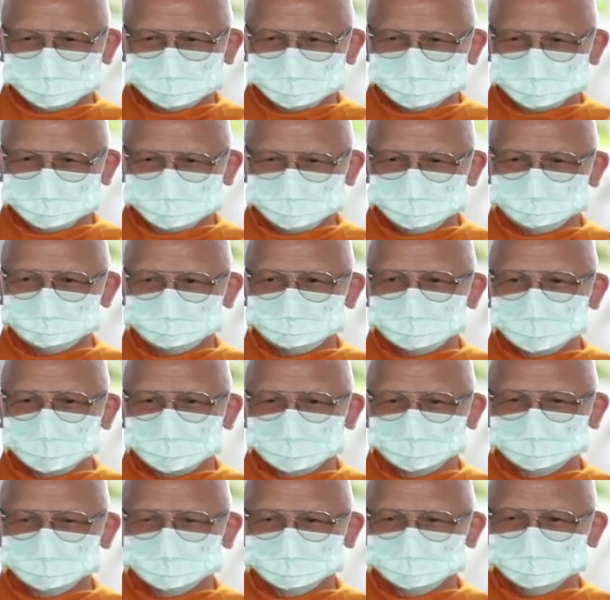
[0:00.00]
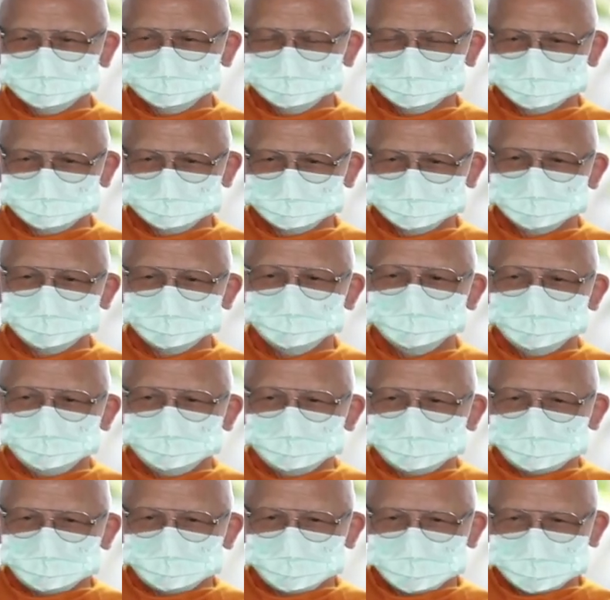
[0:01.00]
นิพพานก็คือ
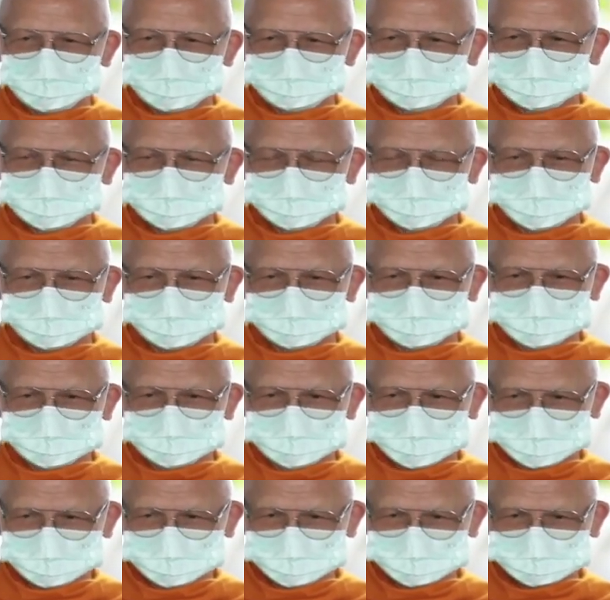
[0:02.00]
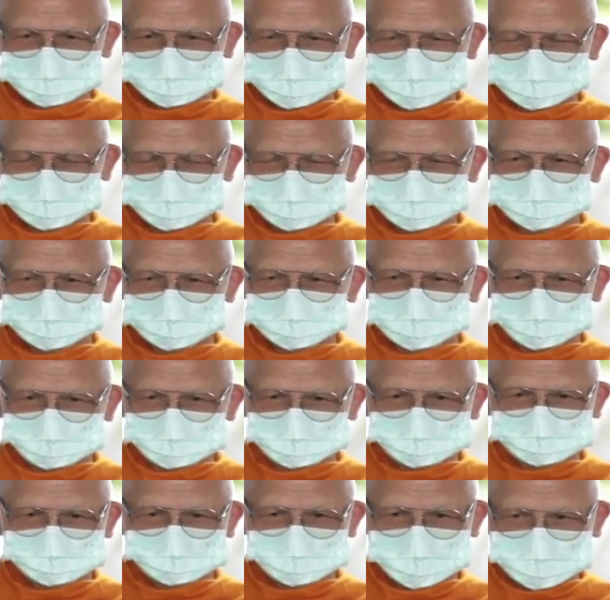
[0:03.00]
ความสงบเย็นเพราะดับ
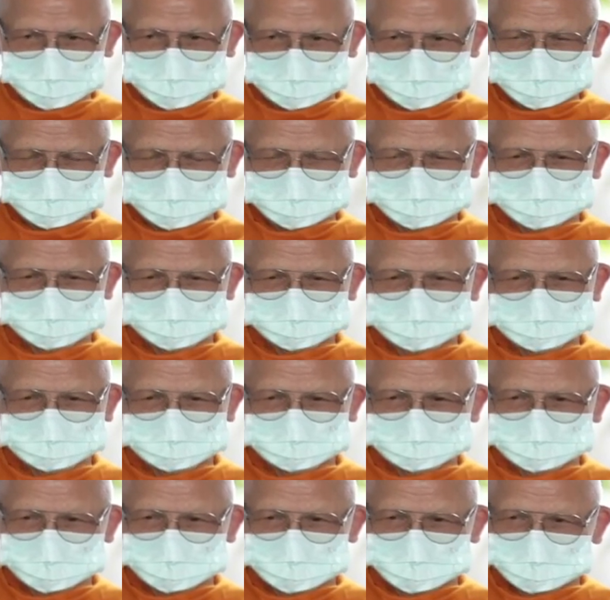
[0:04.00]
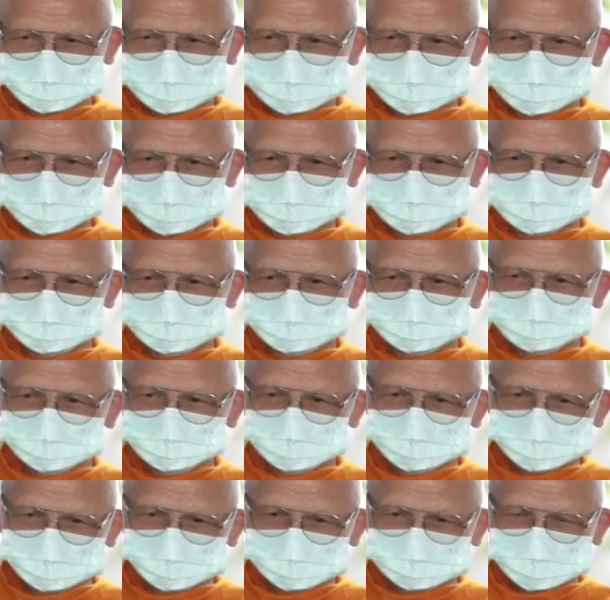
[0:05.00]
ไฟราคะโท
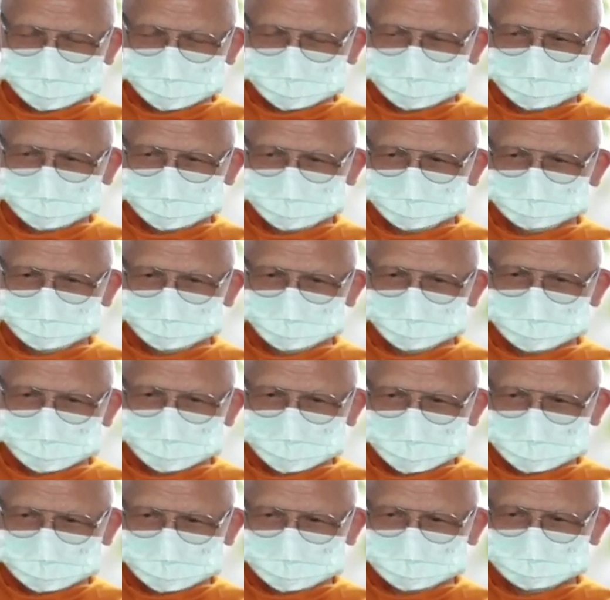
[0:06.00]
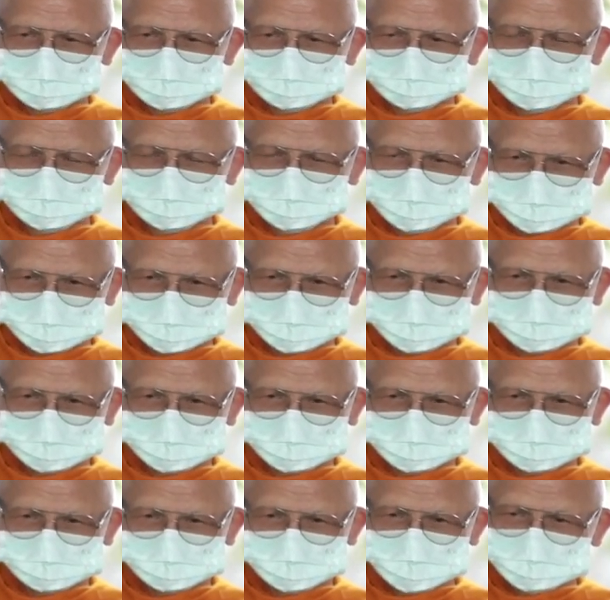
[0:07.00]
สะโมหะ สนิท
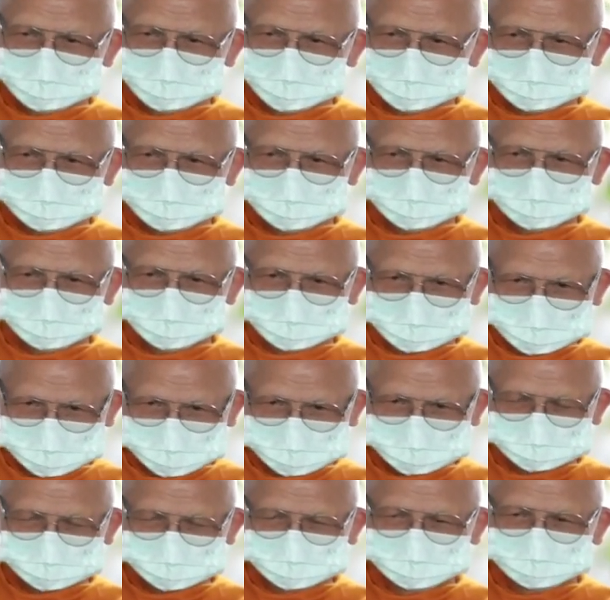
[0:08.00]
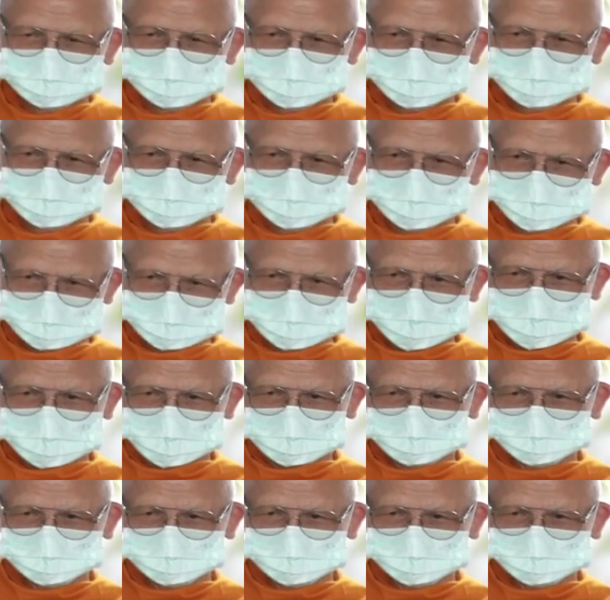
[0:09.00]
ไม่มีชื่อเหลือ นั่นคือนิพพาน